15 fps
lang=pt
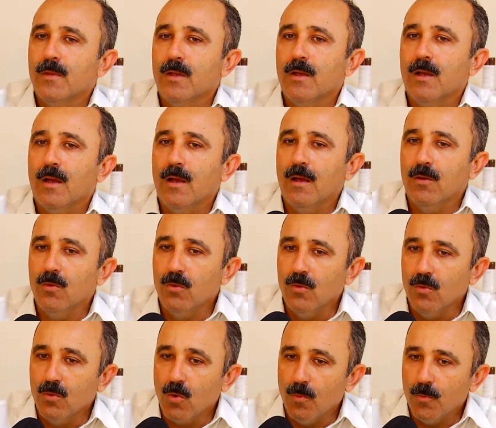né,
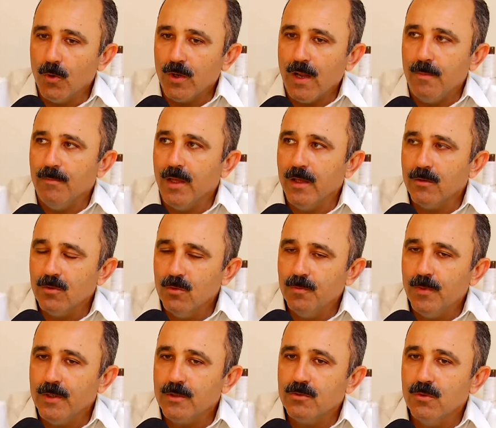o, o, comportamento do
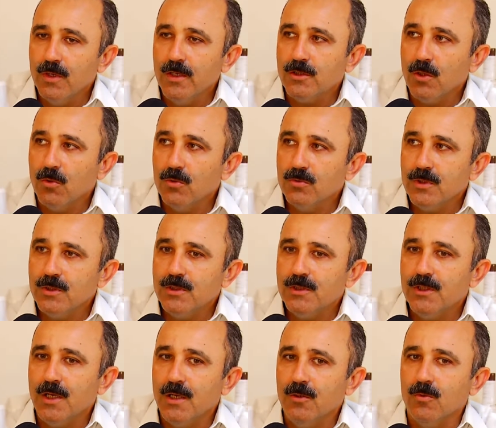preço do leite ao longo
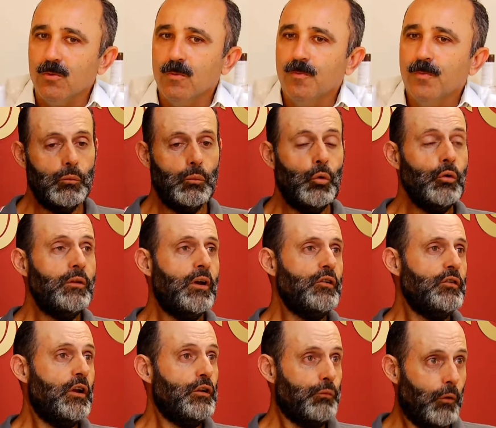deste ano. Muita
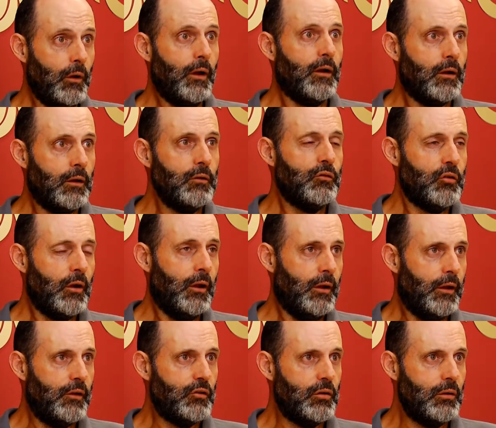gente foi largando tirar
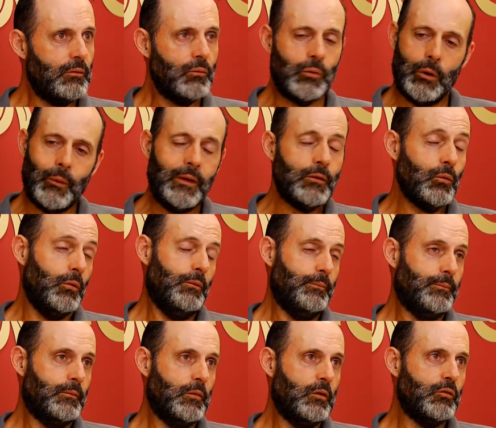leite, não aguentou.
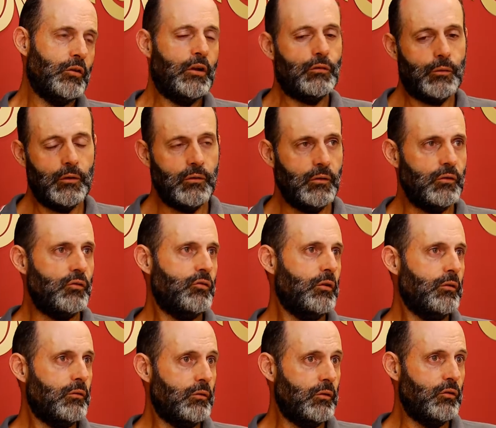A gente foi
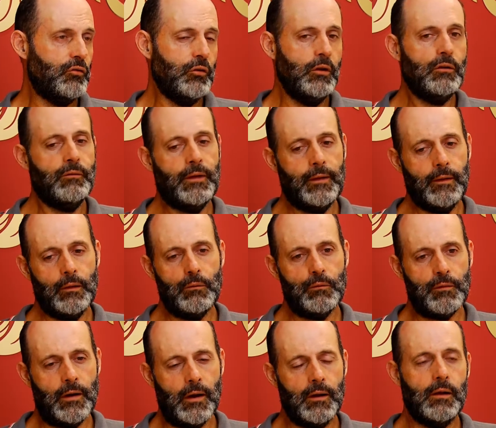desistindo, desistindo, vendendo
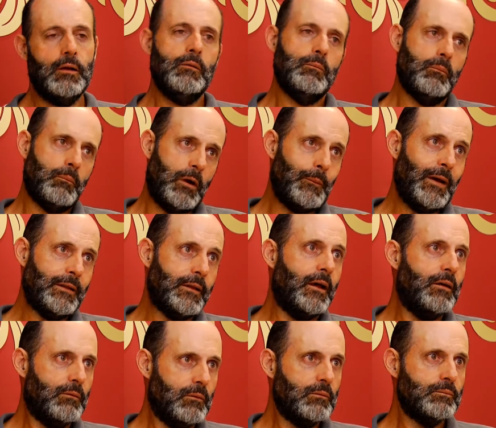vaca para
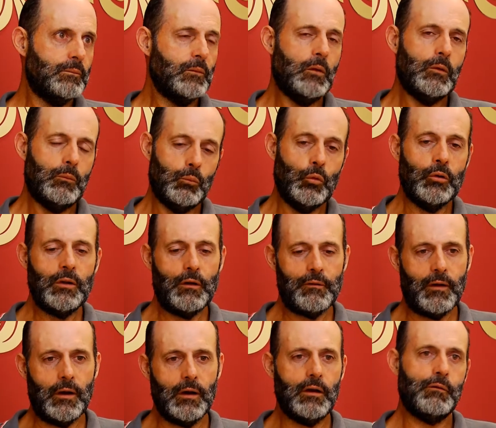matar. Muita
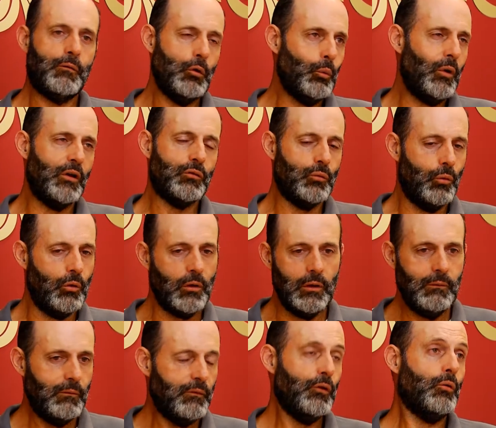vaca foi para o
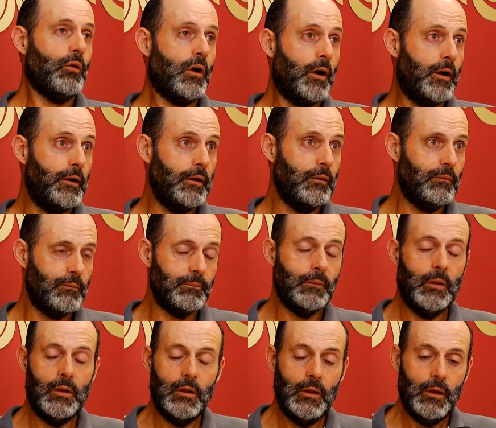açougue, virou carne.
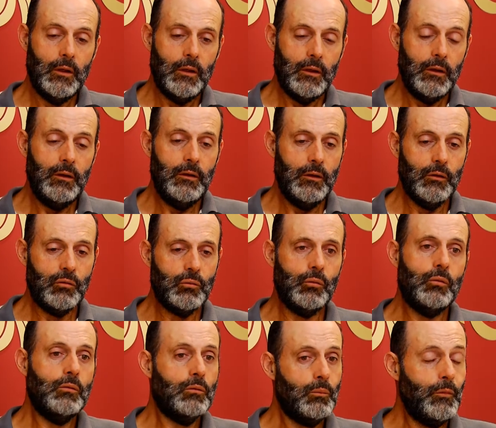E
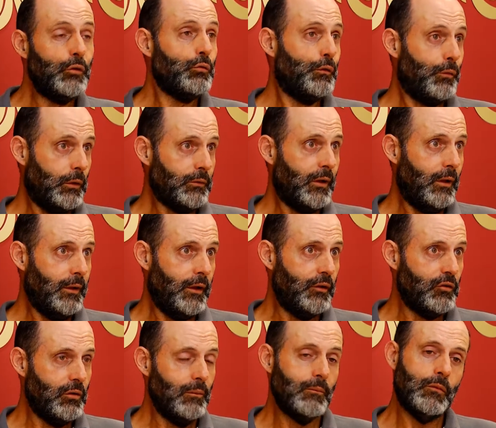nisso começou a faltar
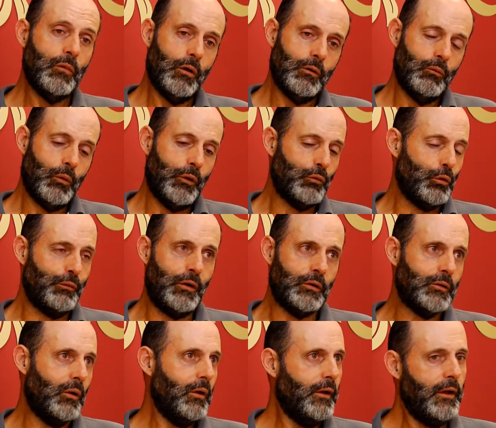leite. Então, quando começou a
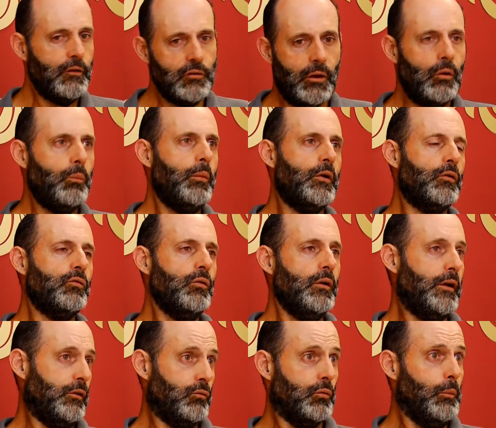faltar leite, aí o preço do
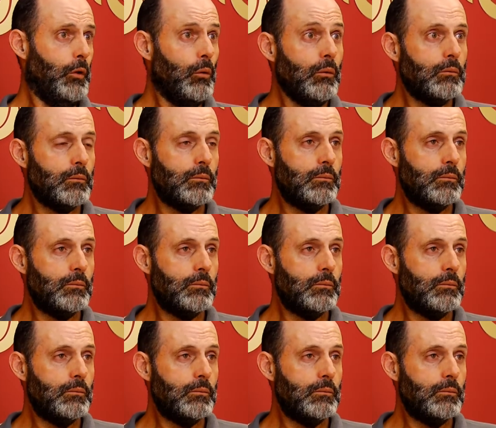leite subiu